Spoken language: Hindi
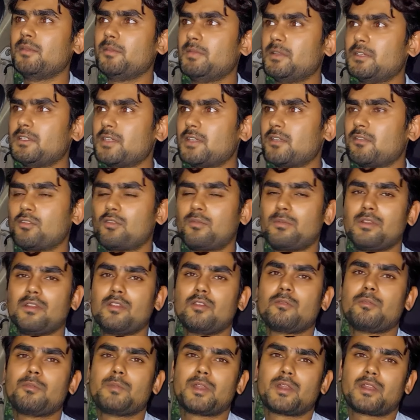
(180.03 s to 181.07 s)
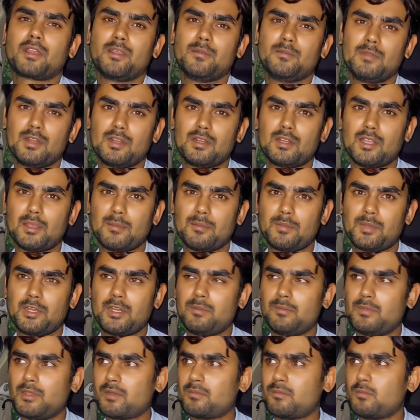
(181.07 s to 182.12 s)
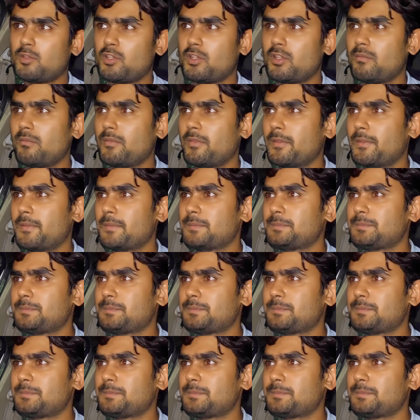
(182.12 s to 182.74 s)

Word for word: भी पचास रुपये से ऊपर का ही मिलता है प्रीमियर बुकिंग में